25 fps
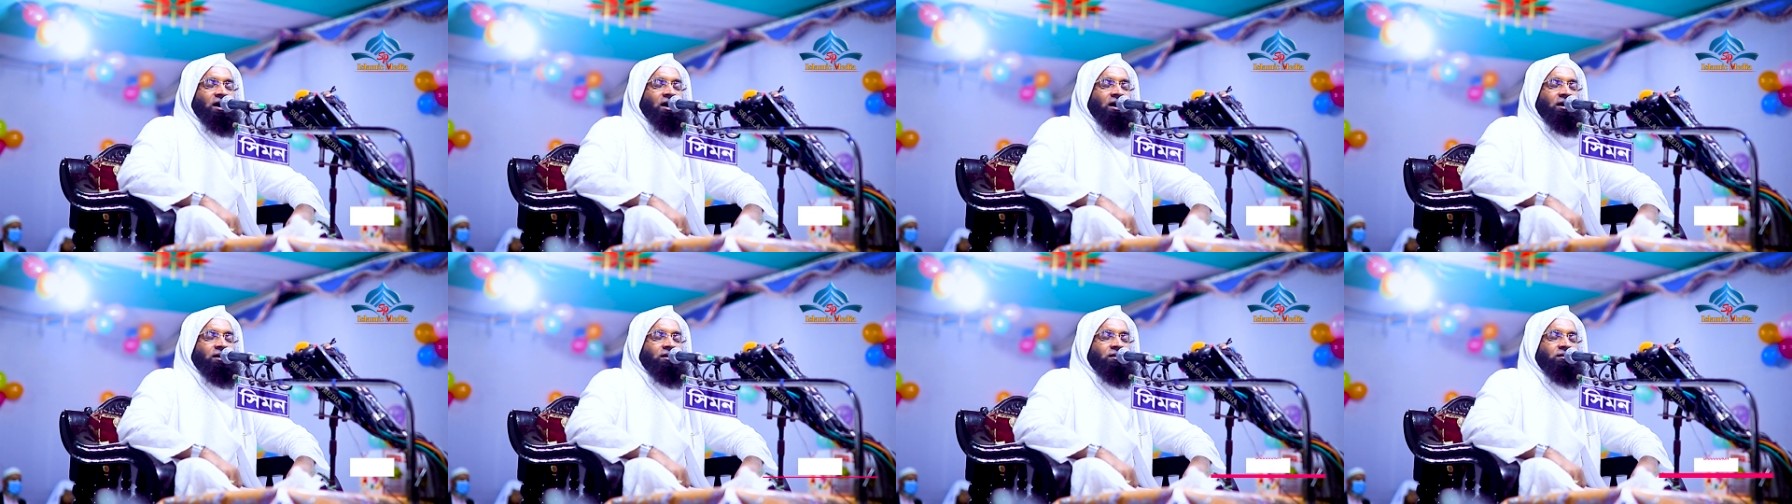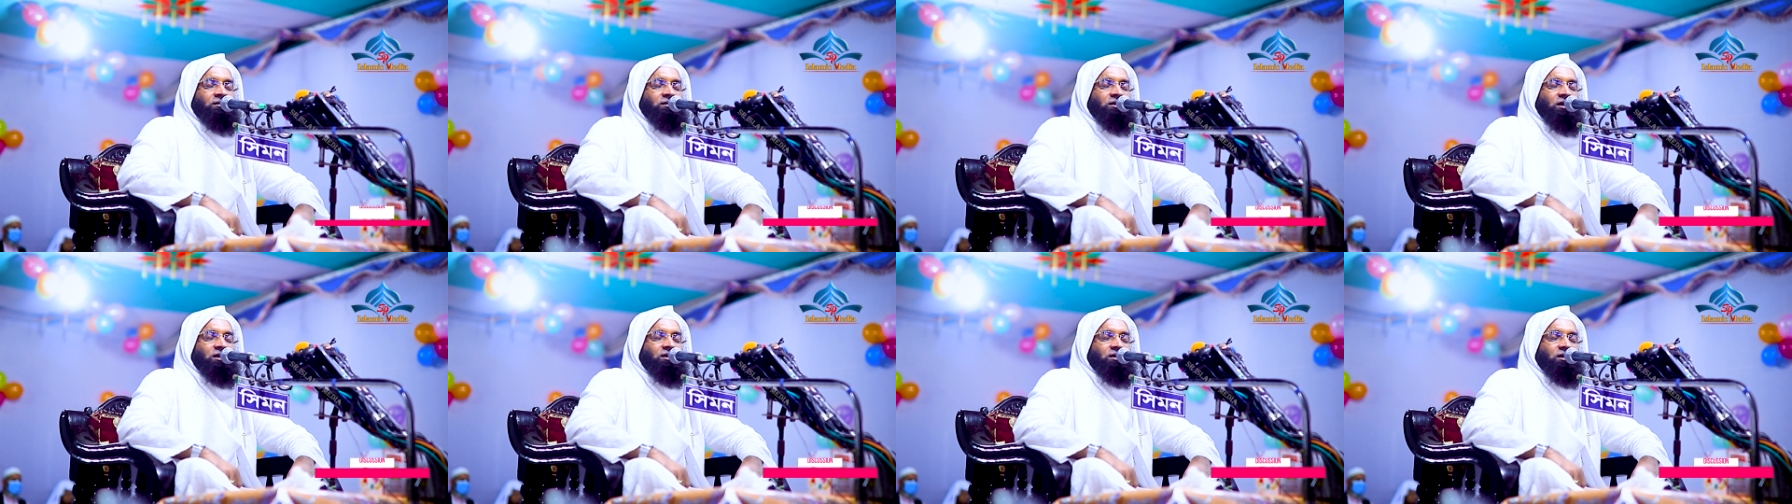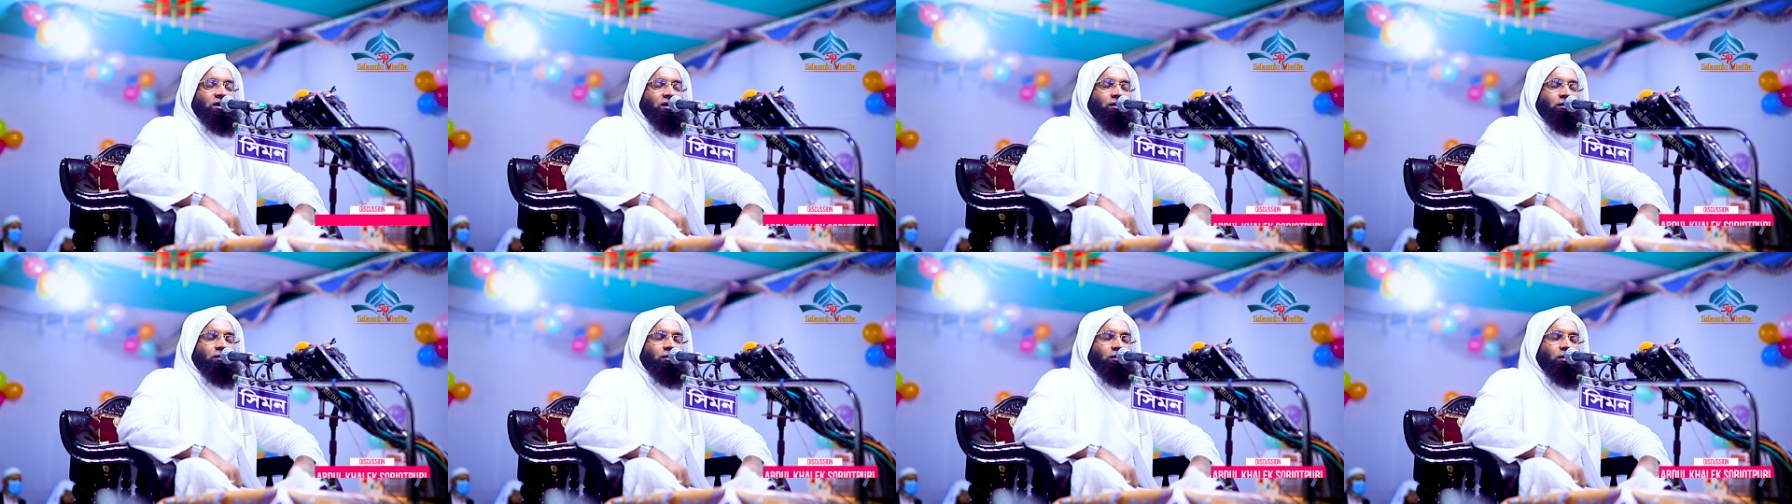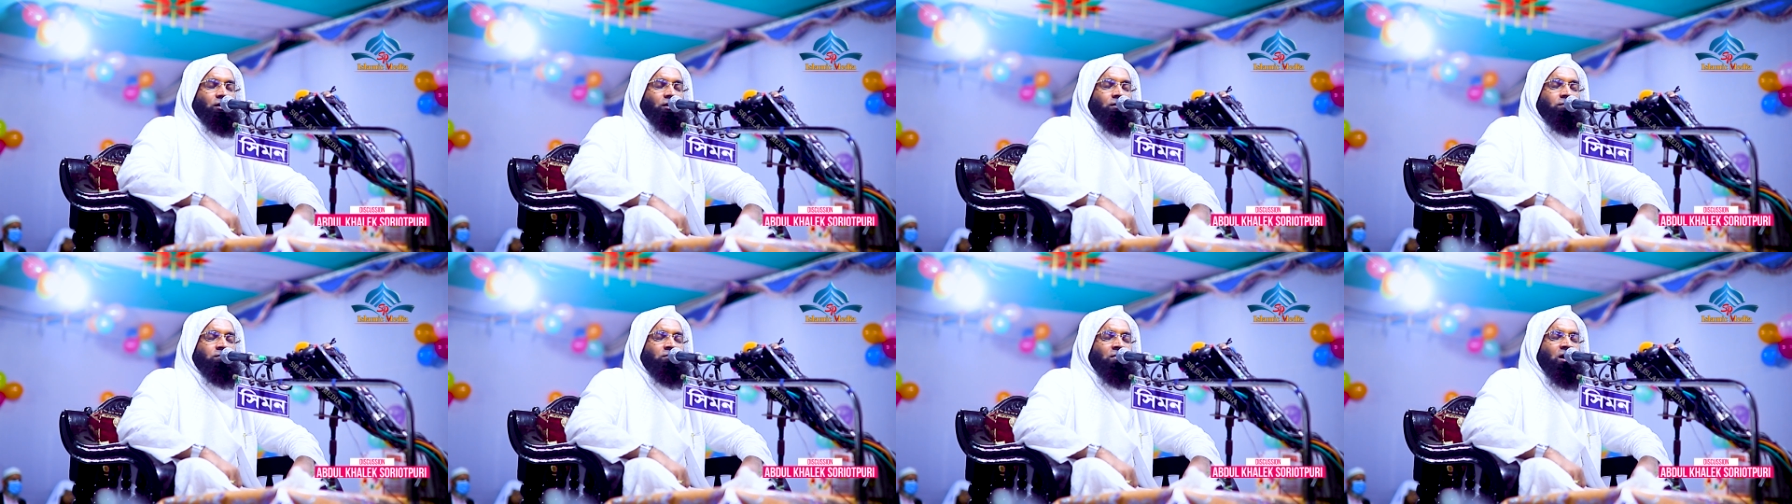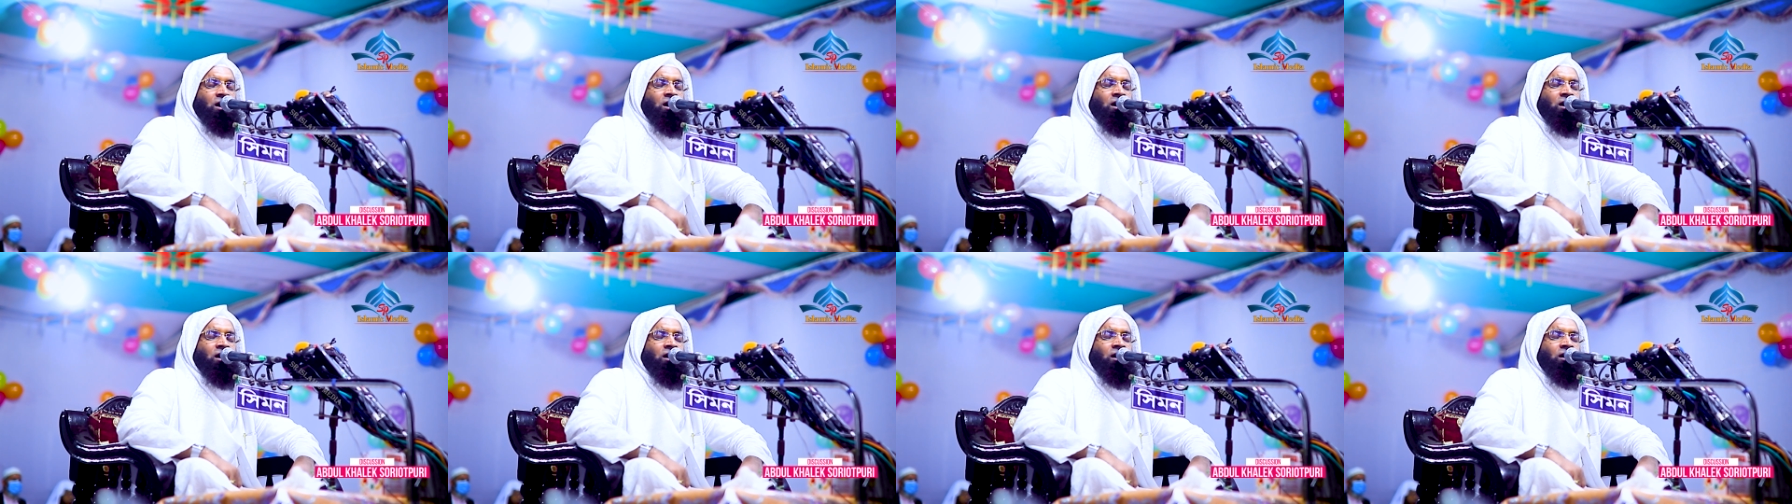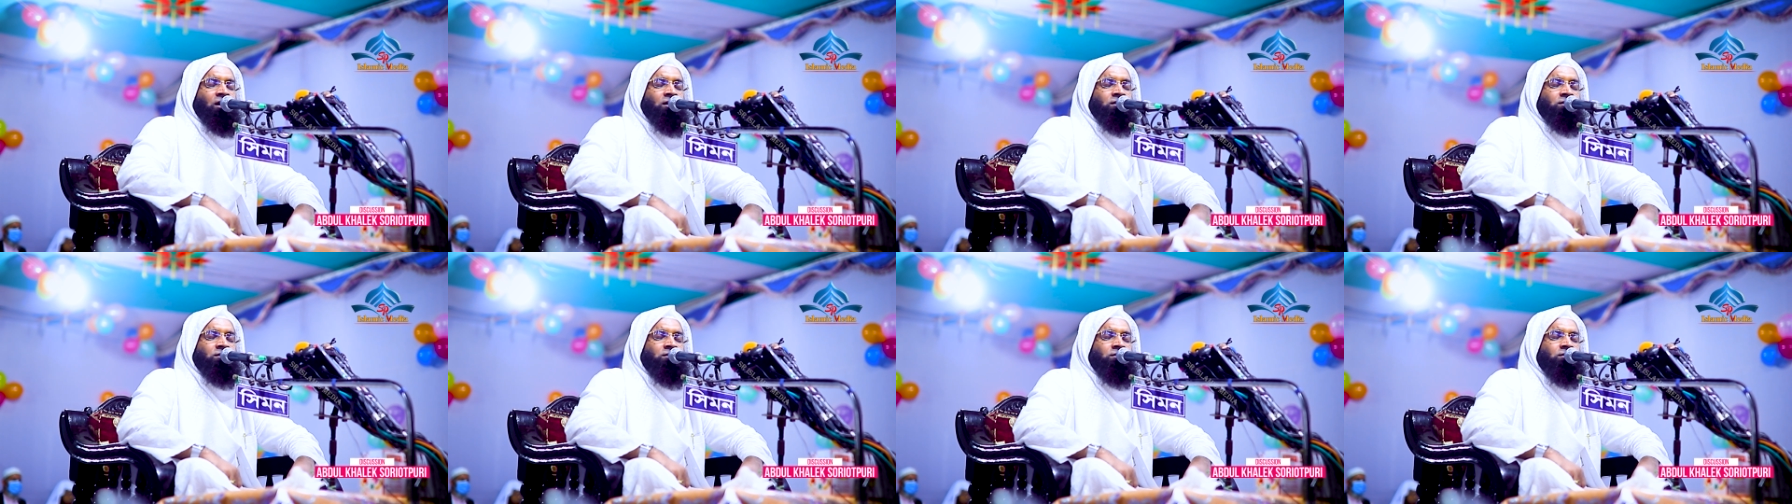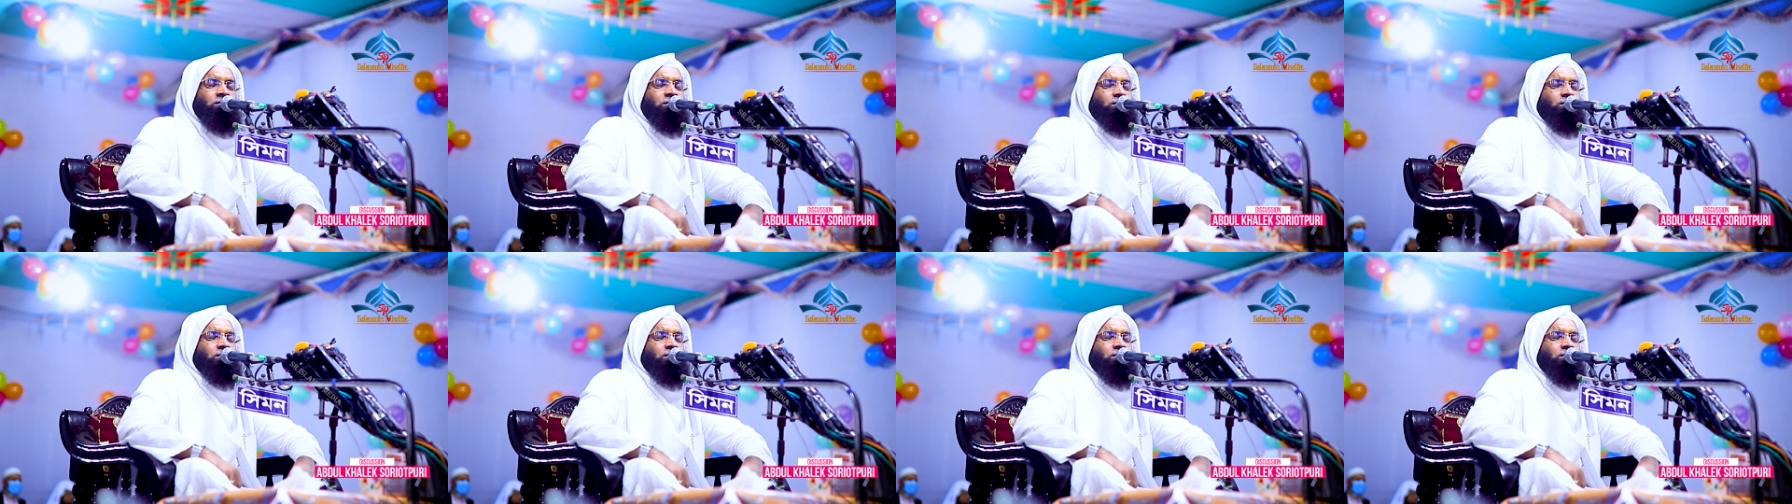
আং জিকির রহমান